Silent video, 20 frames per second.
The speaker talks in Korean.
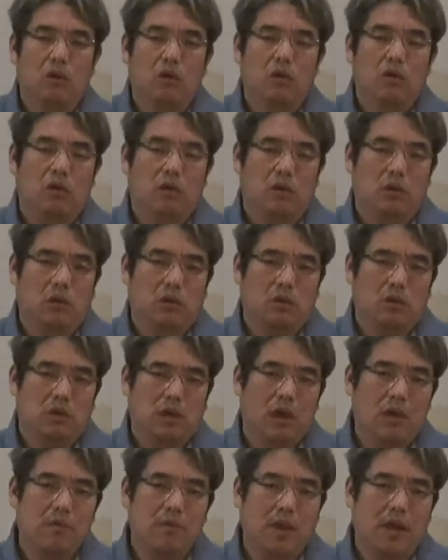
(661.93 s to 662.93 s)
어,
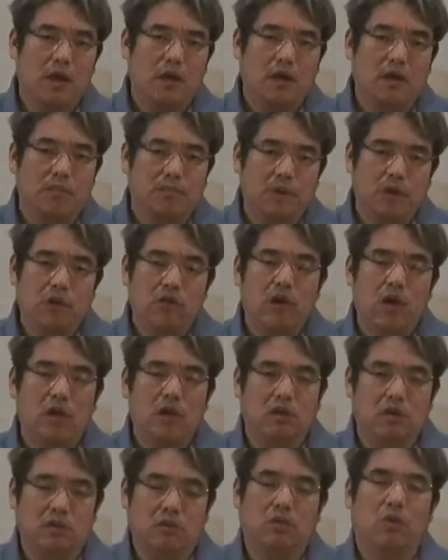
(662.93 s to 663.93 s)
삶에 그
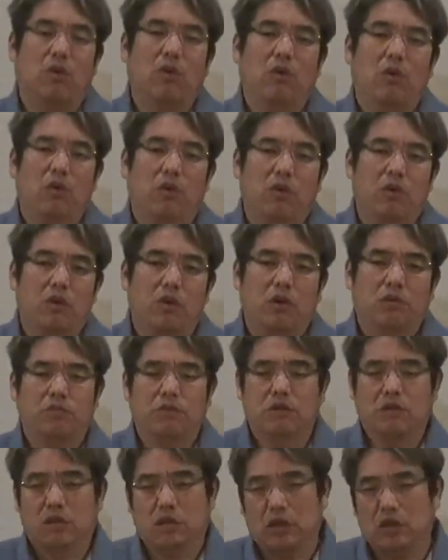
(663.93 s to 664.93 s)
필요한 것도
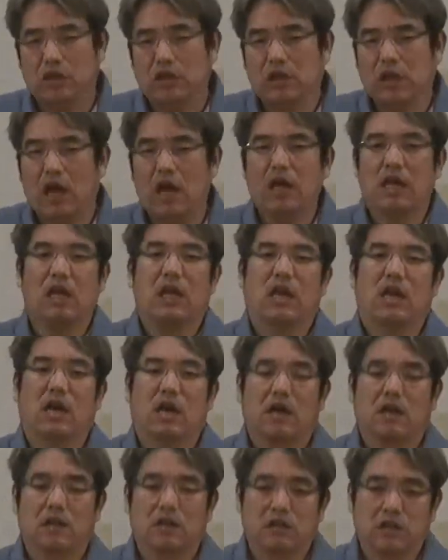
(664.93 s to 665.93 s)
여러분 적당히
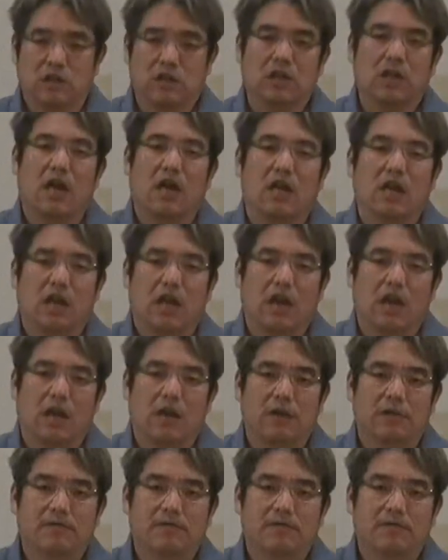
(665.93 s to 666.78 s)
해라, 적당히 해라.